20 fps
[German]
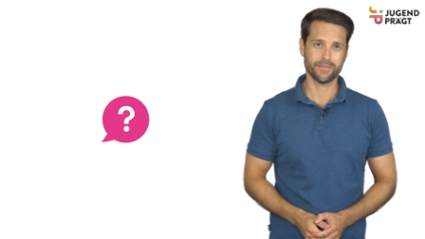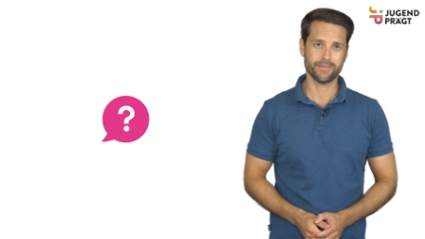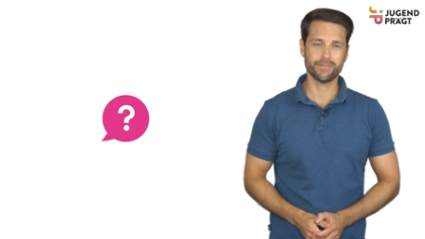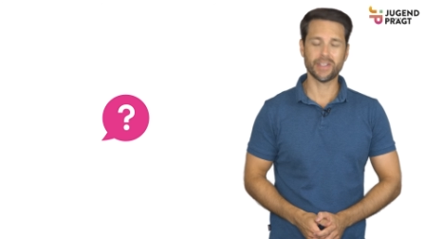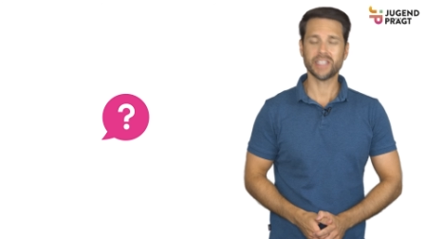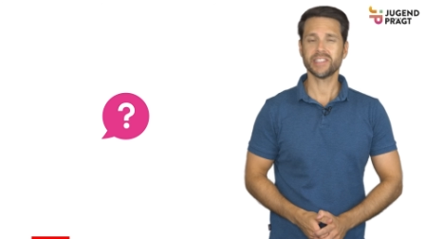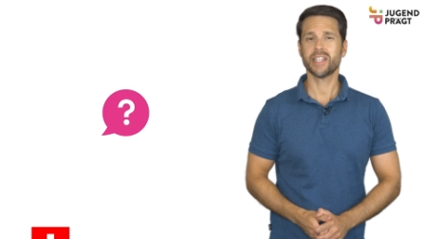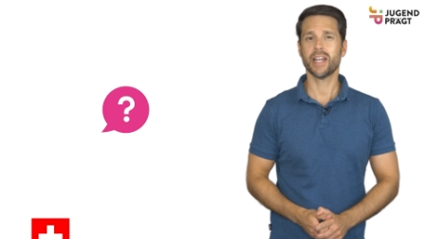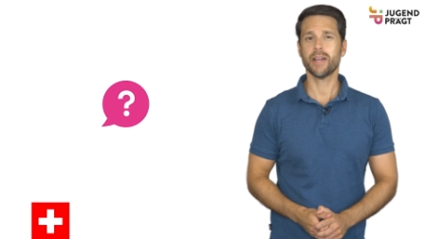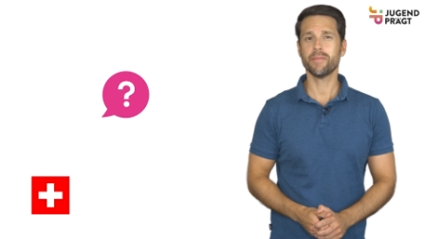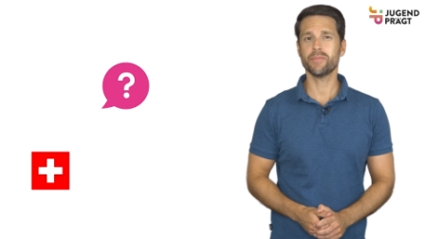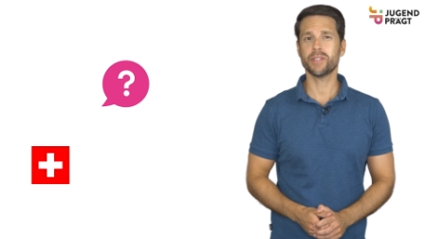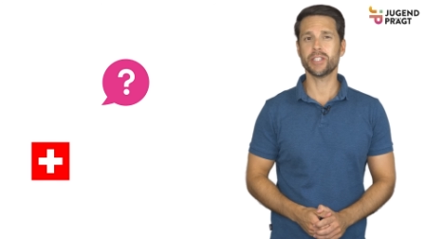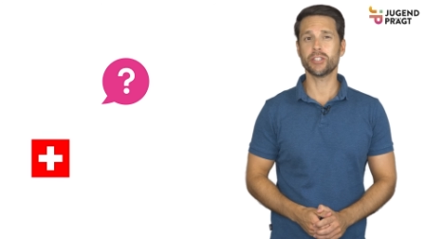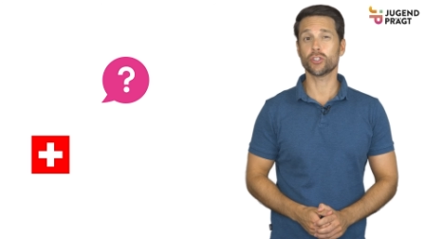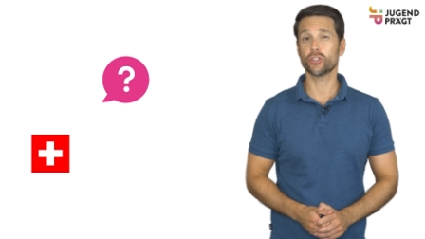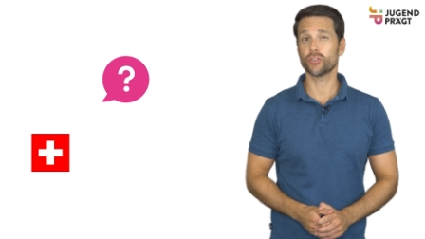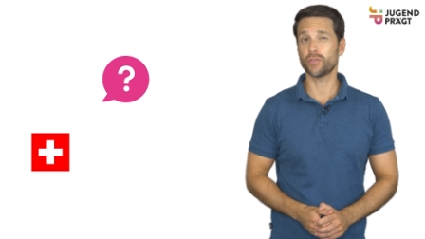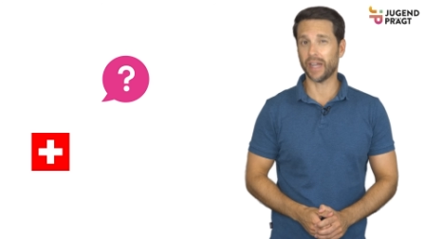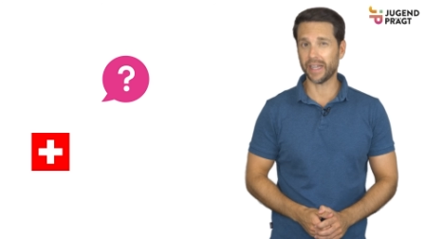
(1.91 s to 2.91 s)
Was haben die
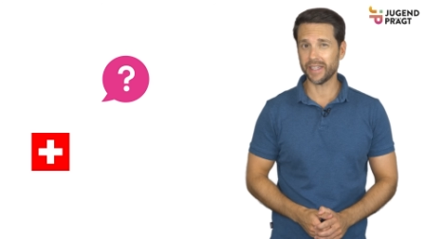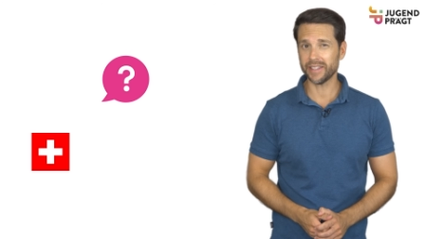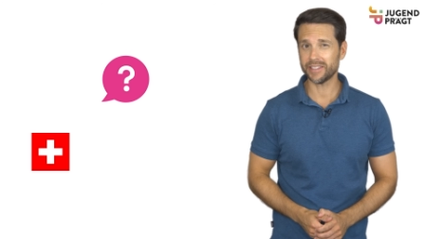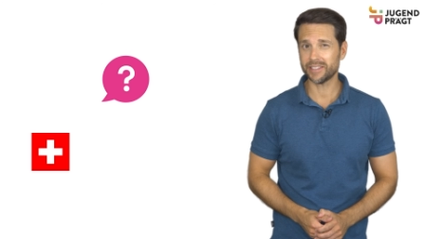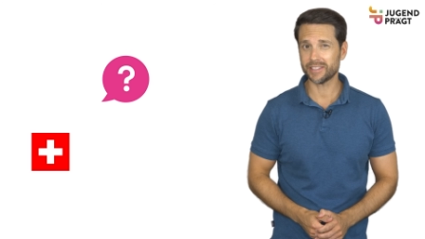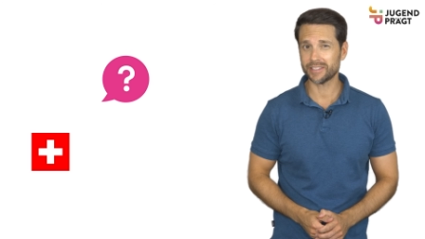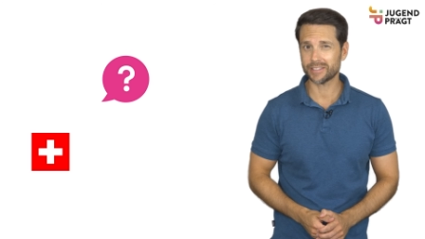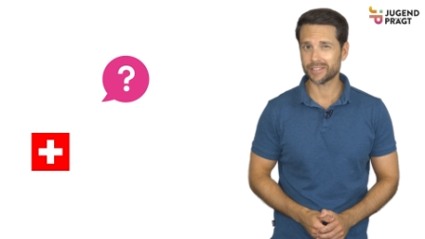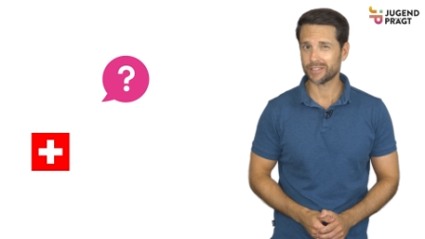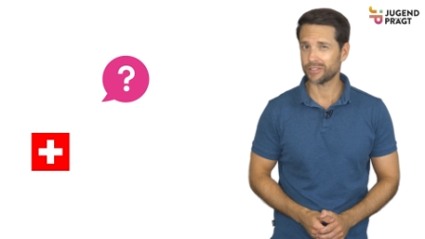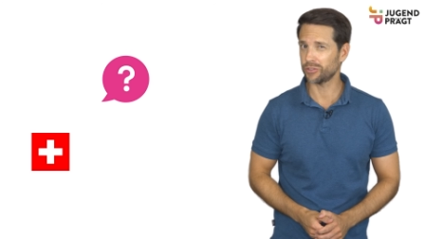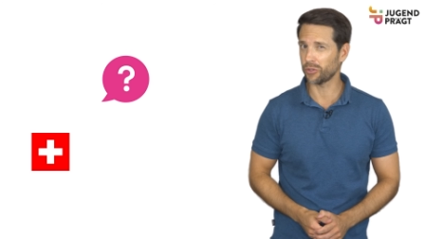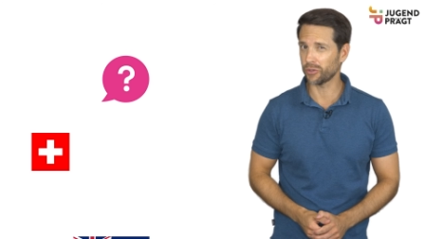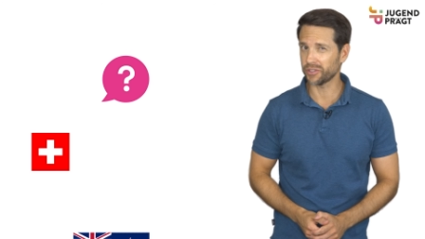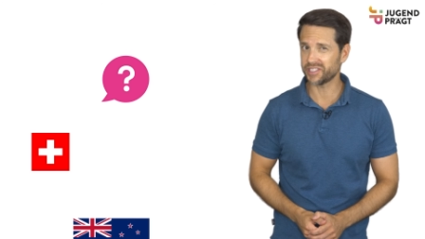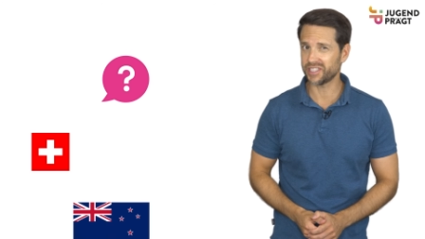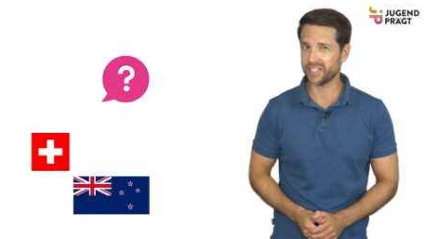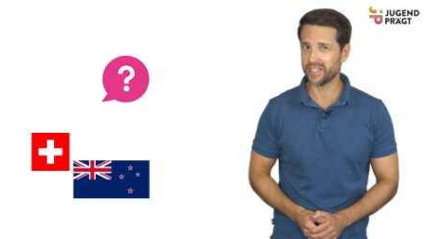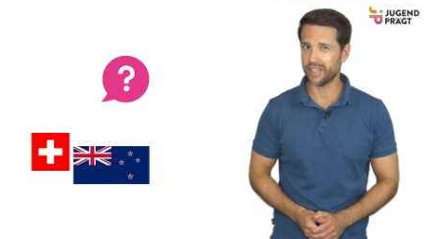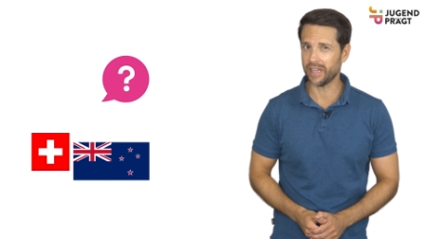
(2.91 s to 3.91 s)
Schweiz,
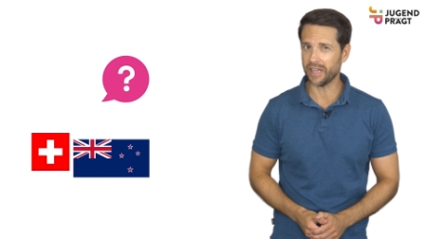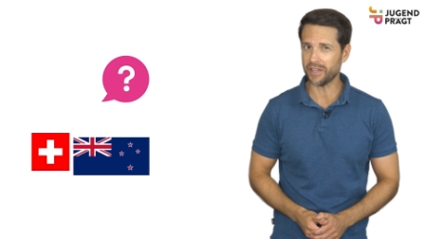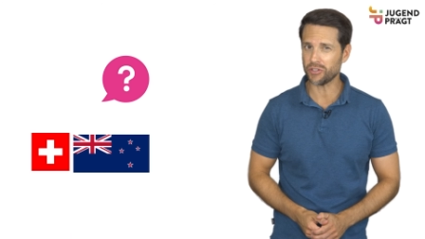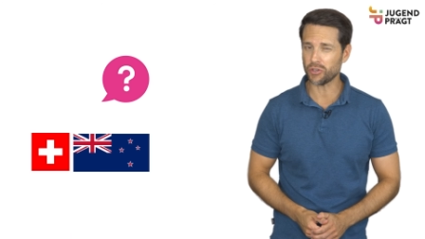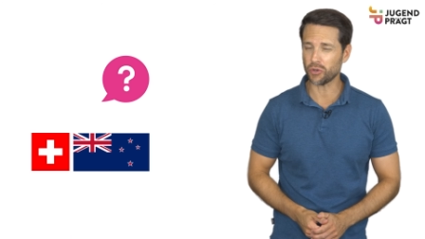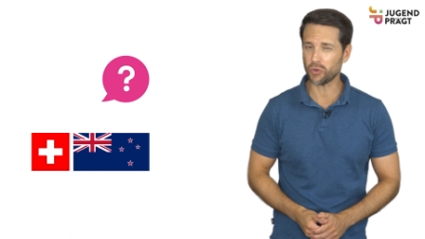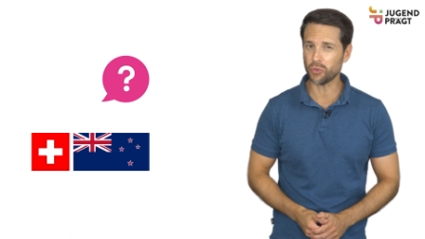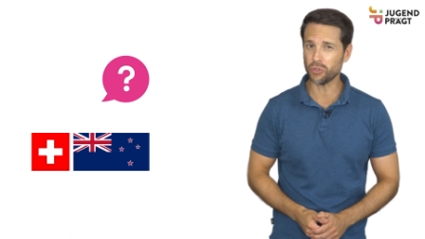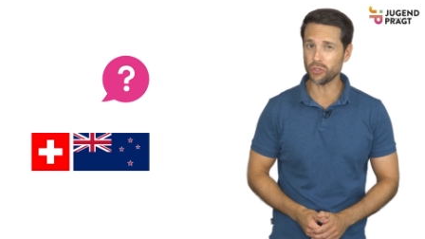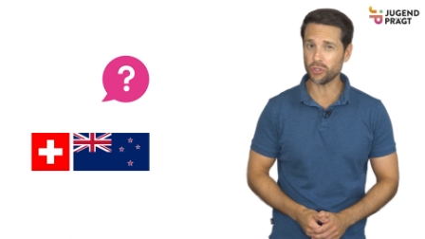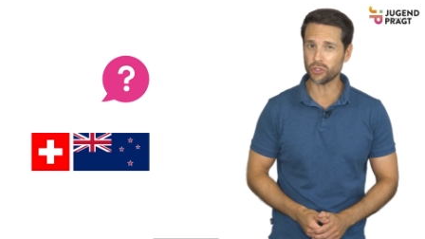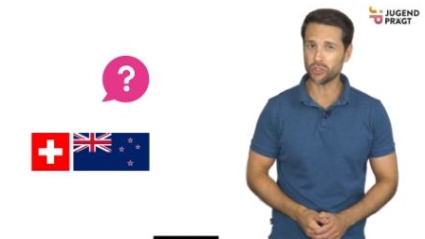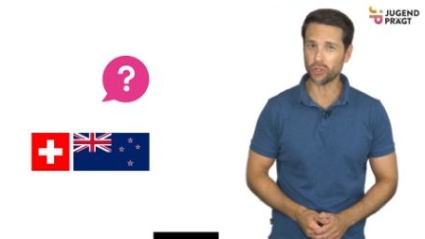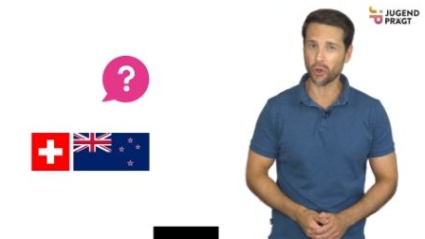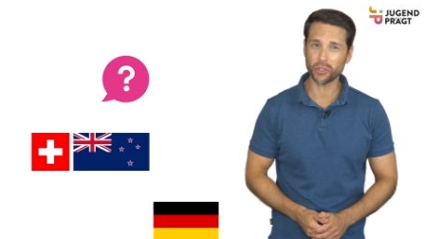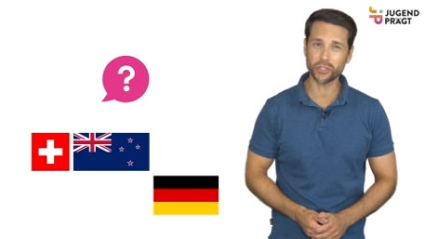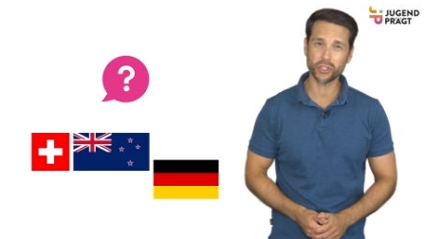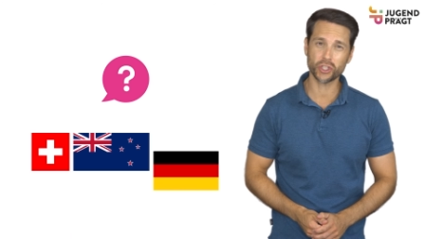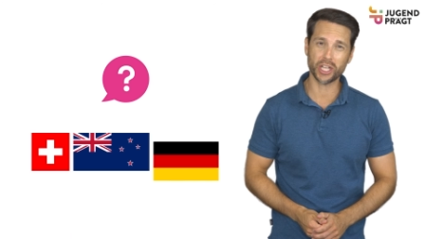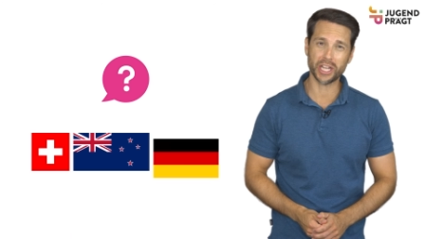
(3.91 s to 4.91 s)
Neuseeland und
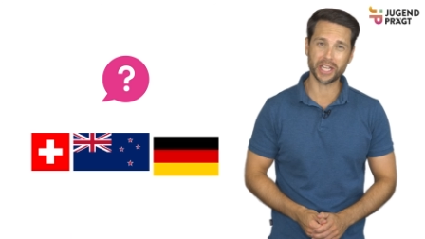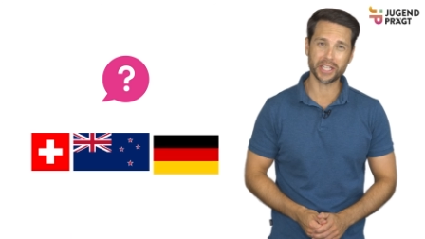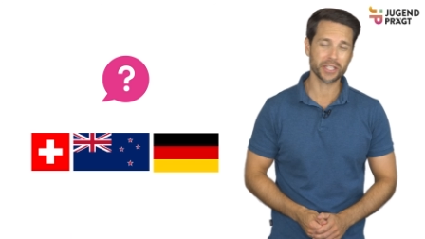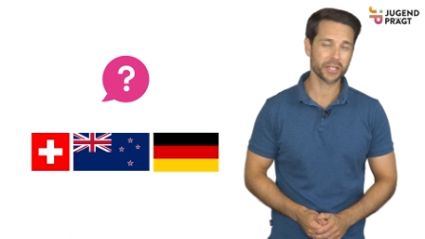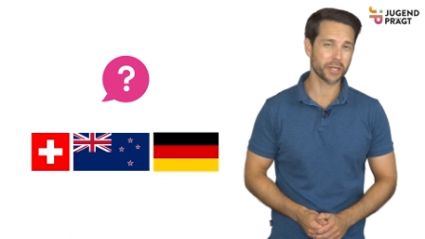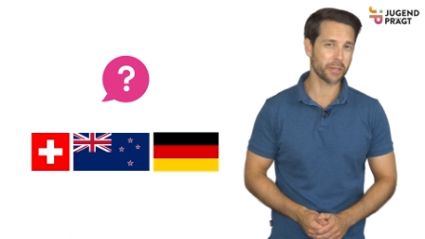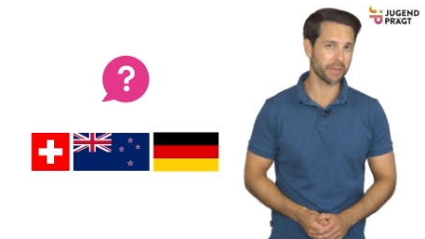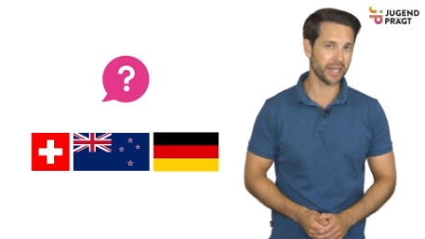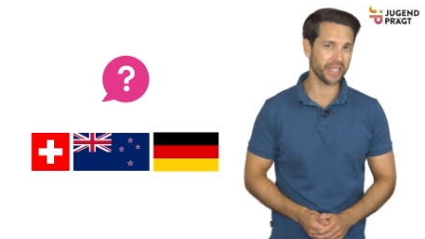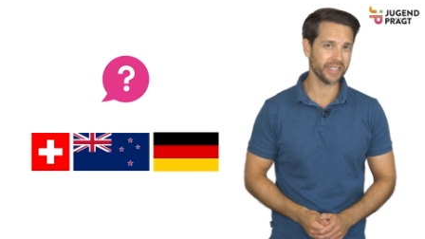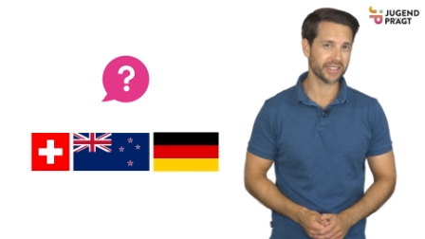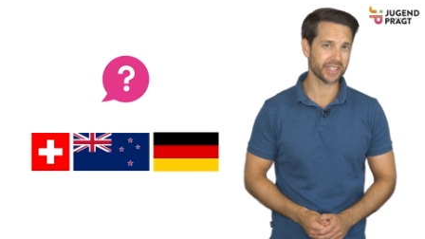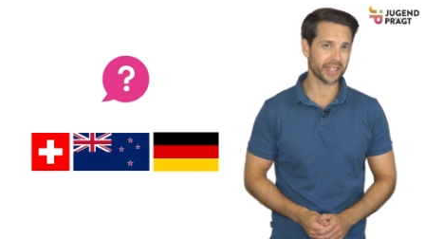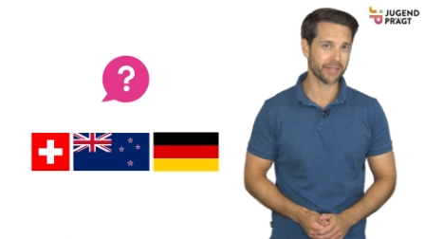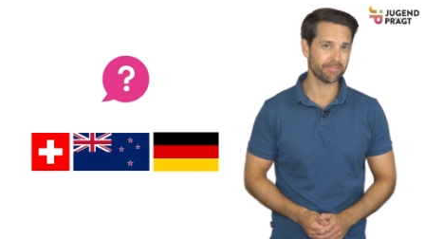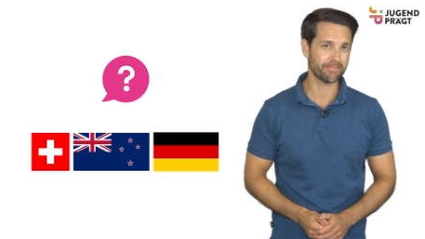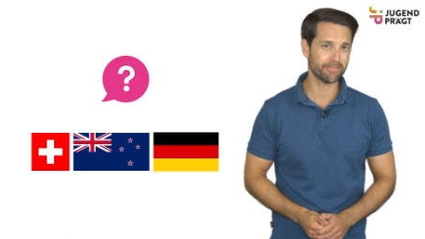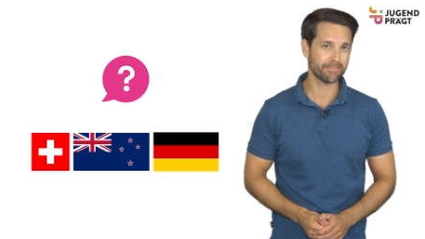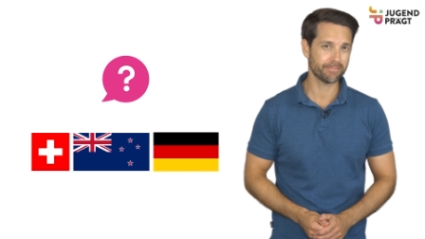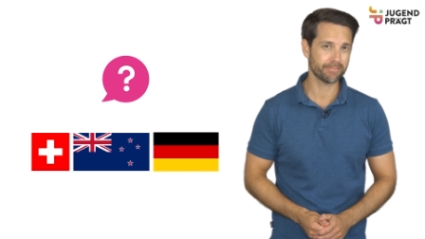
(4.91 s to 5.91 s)
Deutschland gemeinsam?